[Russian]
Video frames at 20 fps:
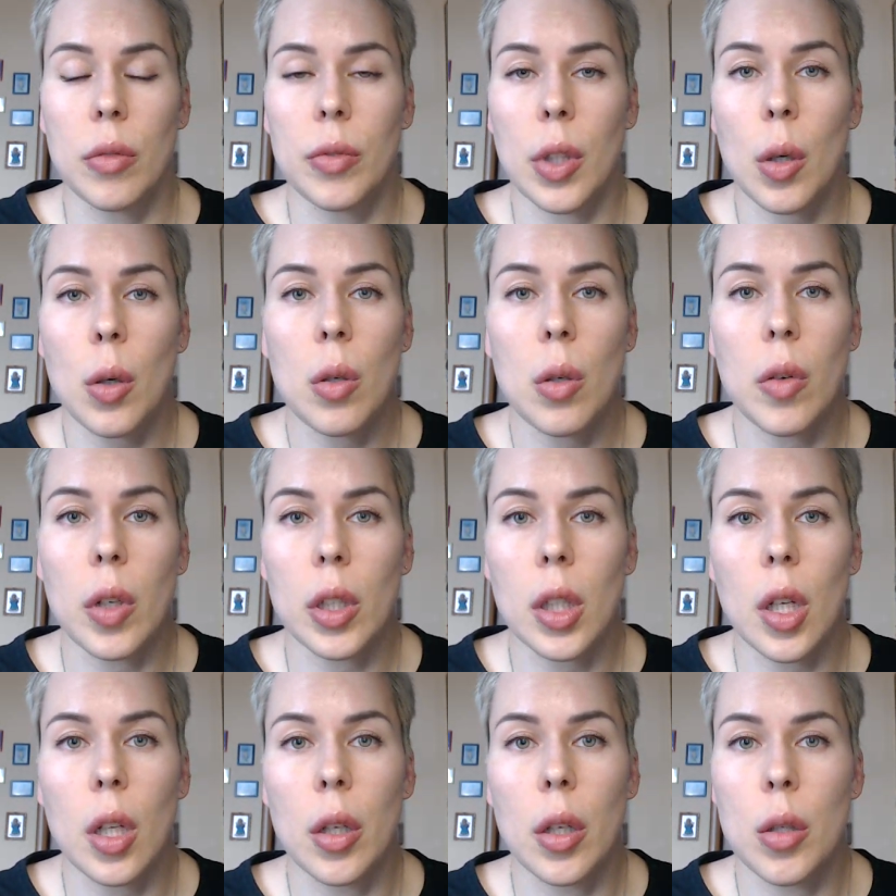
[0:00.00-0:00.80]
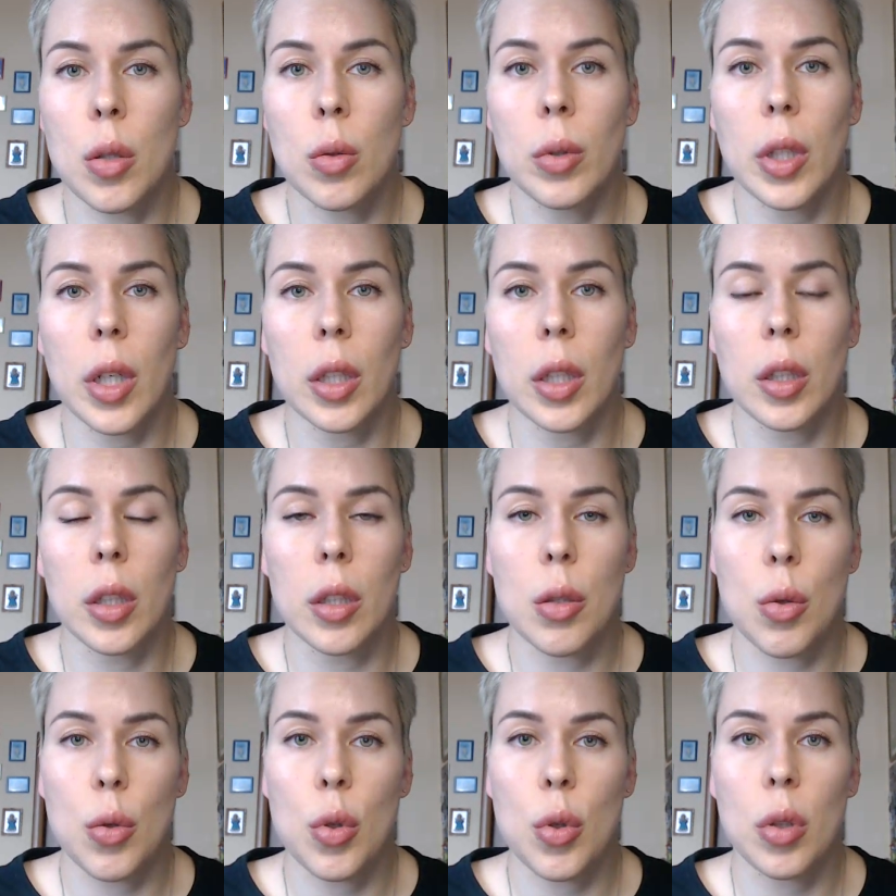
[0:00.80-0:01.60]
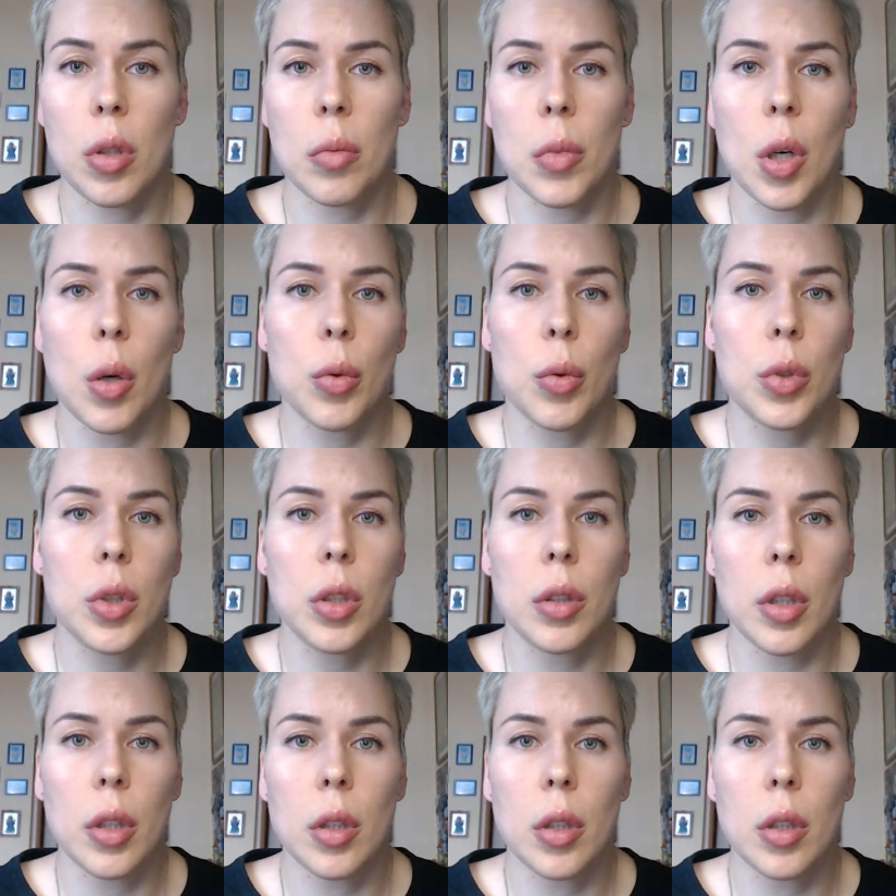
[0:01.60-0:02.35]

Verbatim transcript: Второй квартал результаты с учетом аудита